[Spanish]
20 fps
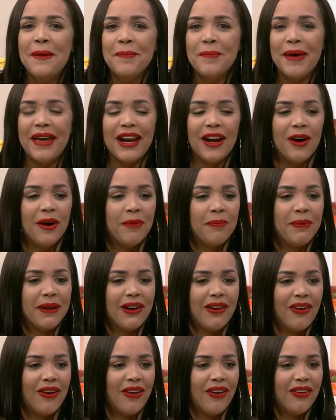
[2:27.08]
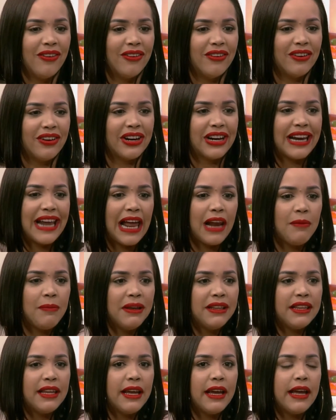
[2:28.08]
pero, pero
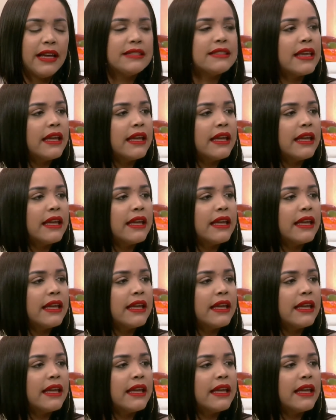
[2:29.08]
realmente es